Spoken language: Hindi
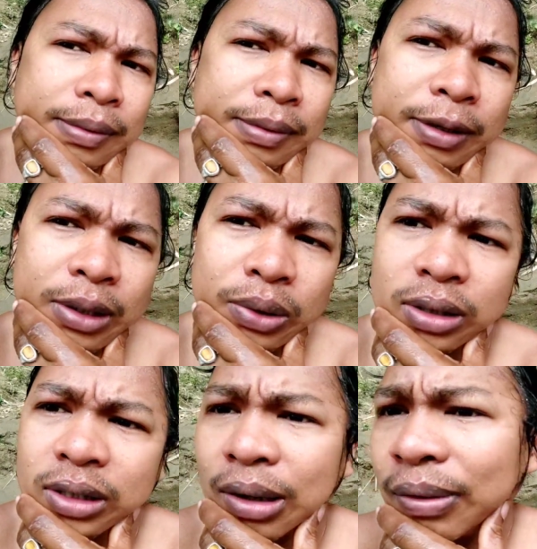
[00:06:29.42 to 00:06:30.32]
अभी
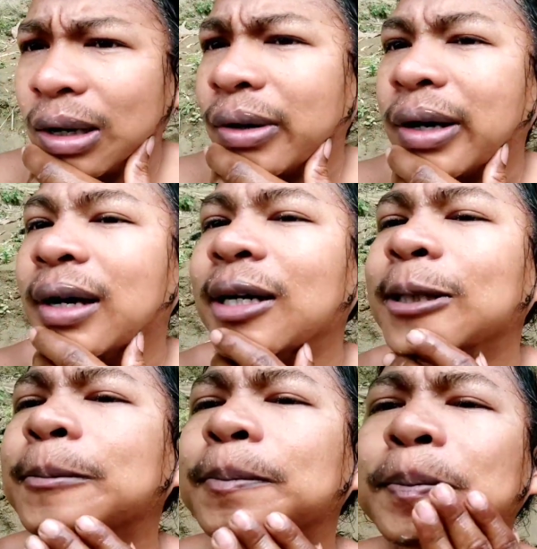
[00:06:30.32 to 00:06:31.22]
बिल्कुल सफ़ा हो गया
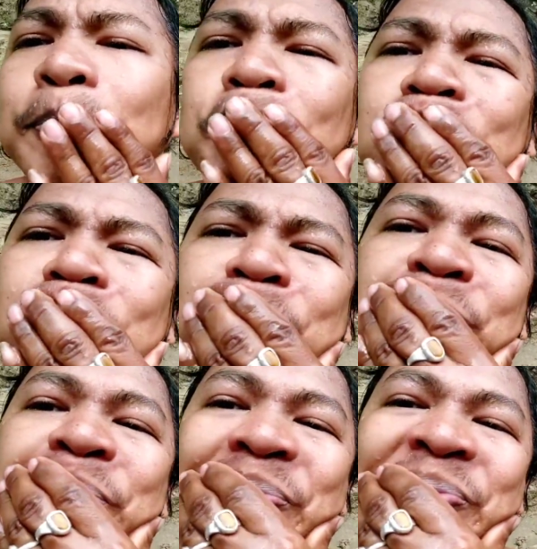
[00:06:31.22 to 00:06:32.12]
है
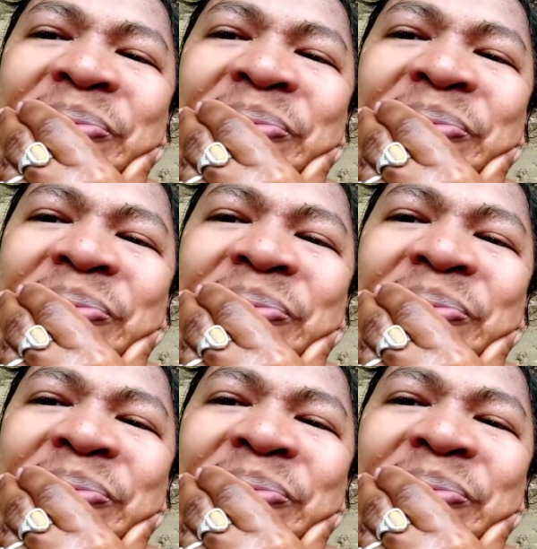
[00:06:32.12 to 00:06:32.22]
हम्म।